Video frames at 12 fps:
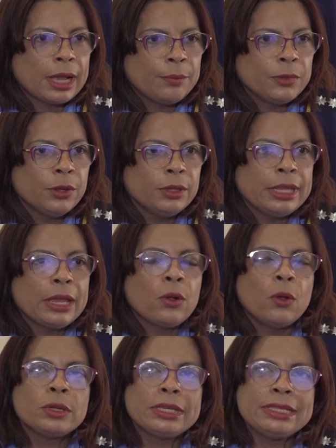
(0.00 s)
camiones
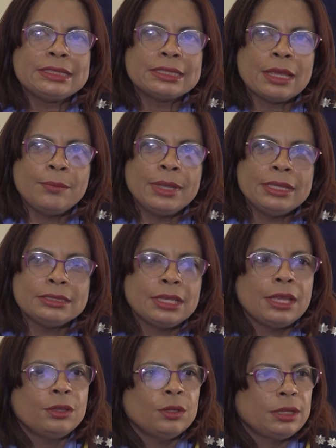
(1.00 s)
con
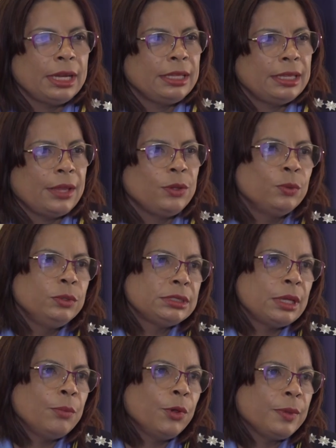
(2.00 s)
15.131
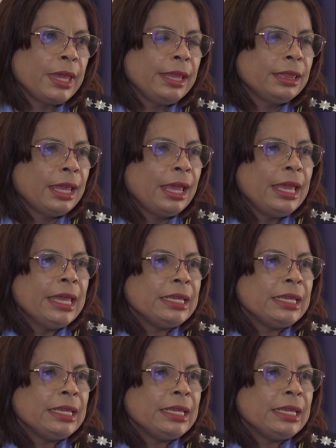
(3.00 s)
semovientes